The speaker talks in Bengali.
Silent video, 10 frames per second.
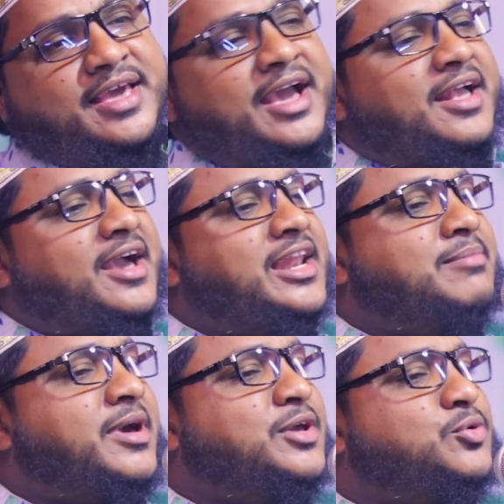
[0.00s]
এক
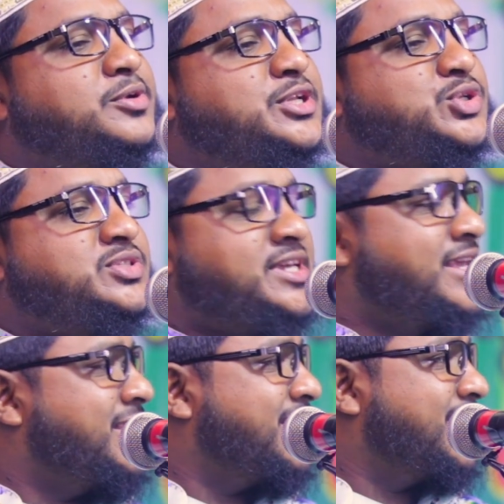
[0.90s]
কালেমাই রুটির জি
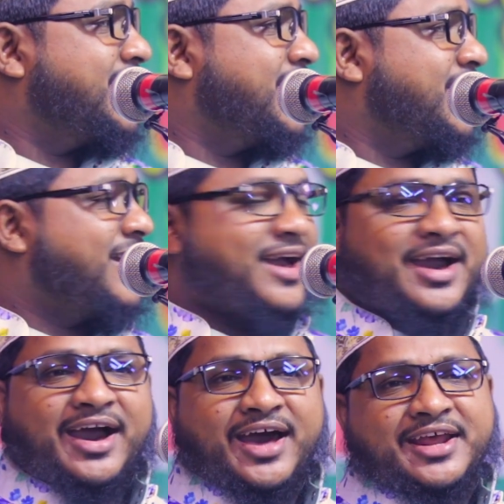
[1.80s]

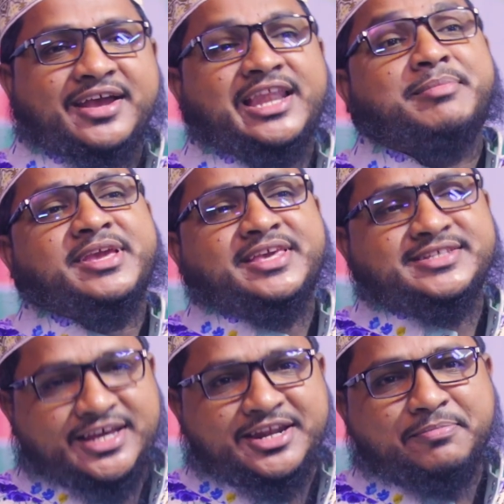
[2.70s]
আর এক কালেমাই কি
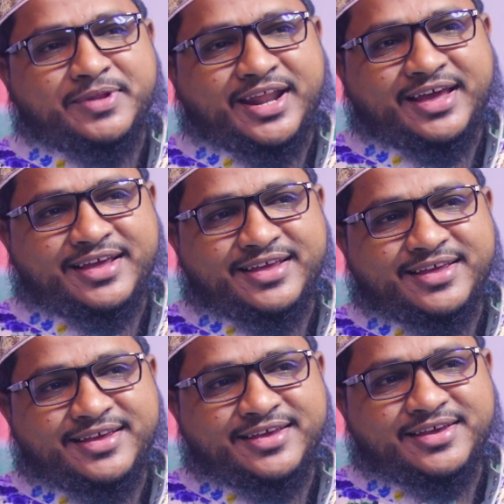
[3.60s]
জানেন আপনারা
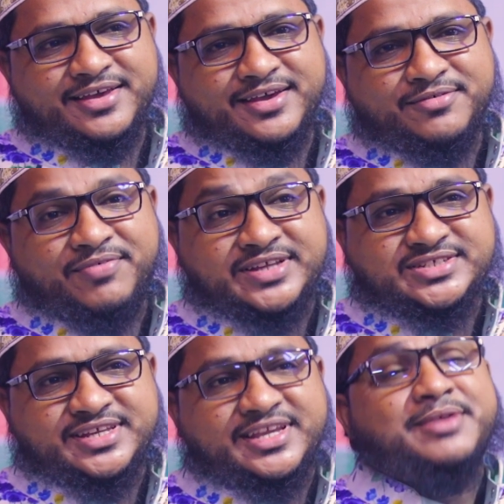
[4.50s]

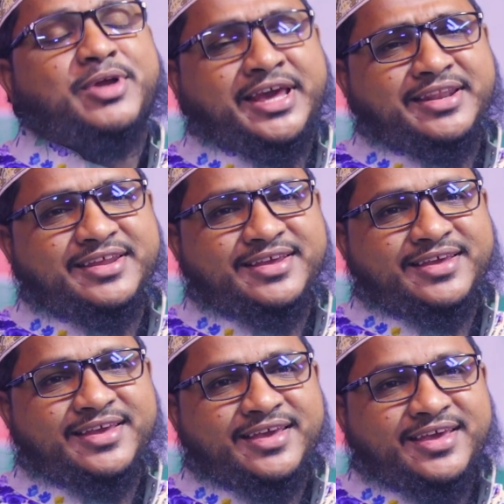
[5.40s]
ফাঁসি কি বলেন
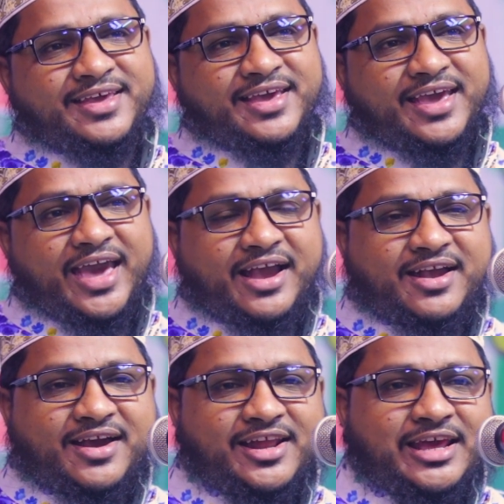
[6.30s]
এক
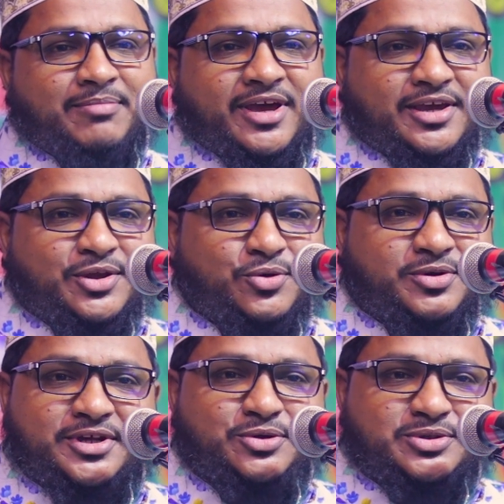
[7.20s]
কালেমাই
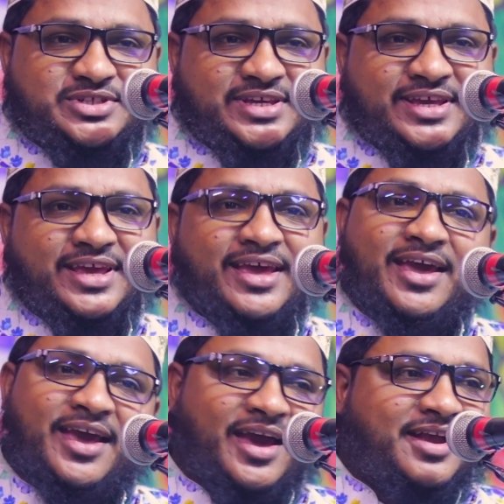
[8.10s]
রুটি রুজি
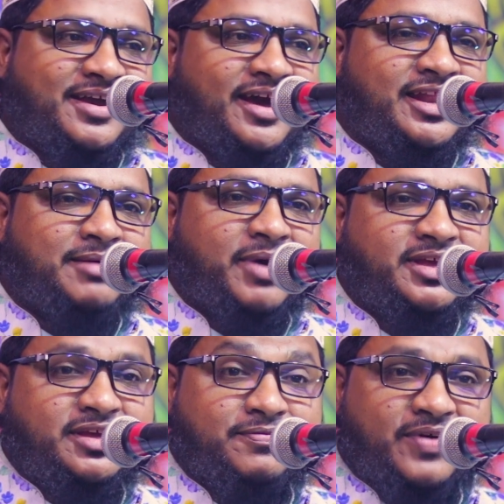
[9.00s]
এক
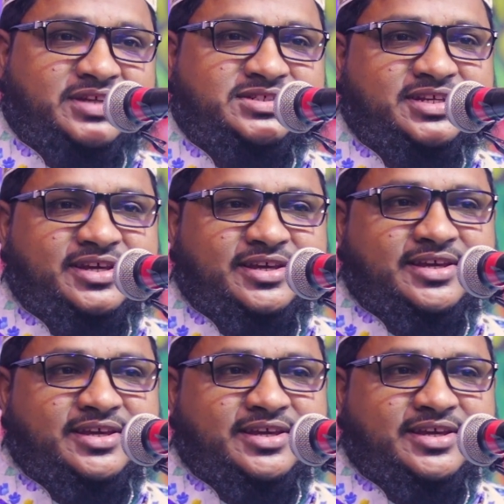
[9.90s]
কালেমাই ফাঁসি